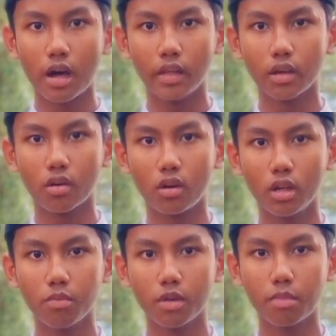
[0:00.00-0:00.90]
Ayahnya
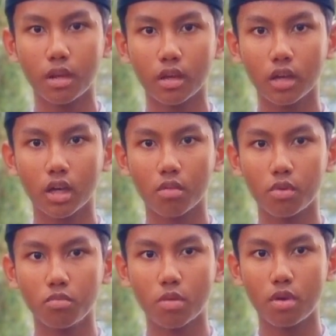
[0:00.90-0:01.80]
Khalid memiliki
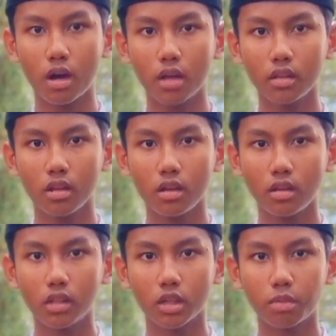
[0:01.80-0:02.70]
kebun buah-buahan
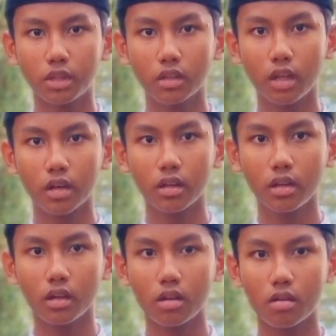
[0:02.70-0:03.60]
yang terbatang
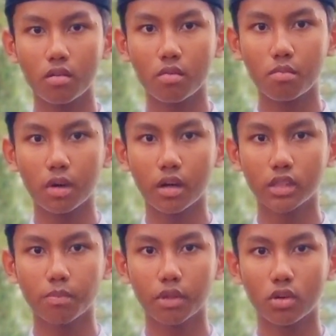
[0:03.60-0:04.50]
dari Mekah
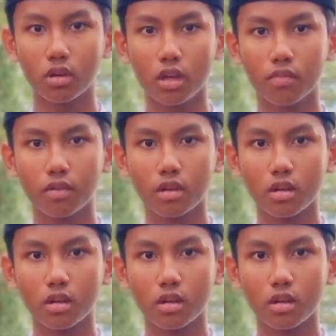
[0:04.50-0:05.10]
sampai Taif.